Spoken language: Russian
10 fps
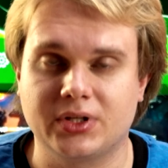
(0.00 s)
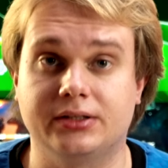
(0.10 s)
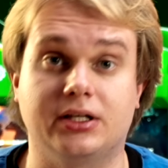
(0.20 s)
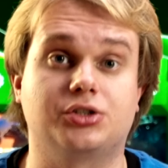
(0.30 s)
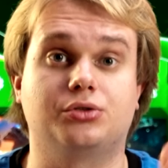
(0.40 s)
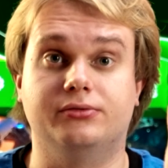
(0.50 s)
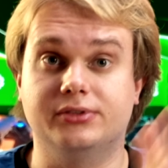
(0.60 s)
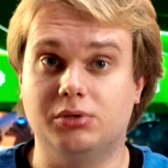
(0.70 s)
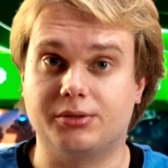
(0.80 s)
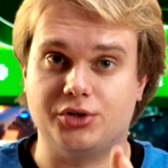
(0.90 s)
Так что
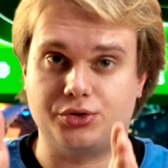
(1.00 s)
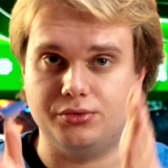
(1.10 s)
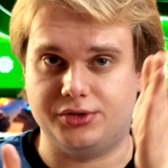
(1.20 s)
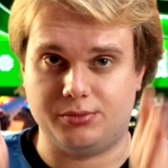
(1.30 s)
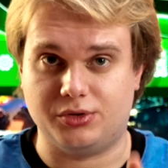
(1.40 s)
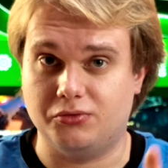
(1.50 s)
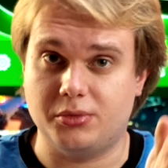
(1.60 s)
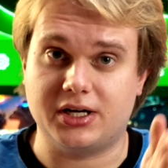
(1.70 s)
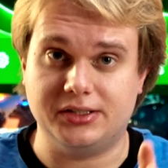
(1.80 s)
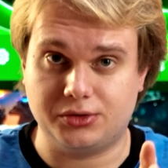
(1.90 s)
выбор между этими
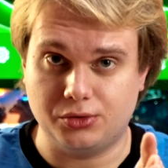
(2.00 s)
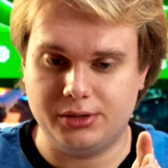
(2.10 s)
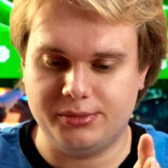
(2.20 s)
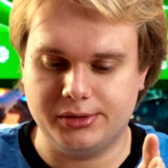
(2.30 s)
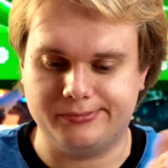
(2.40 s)
двумя консолями,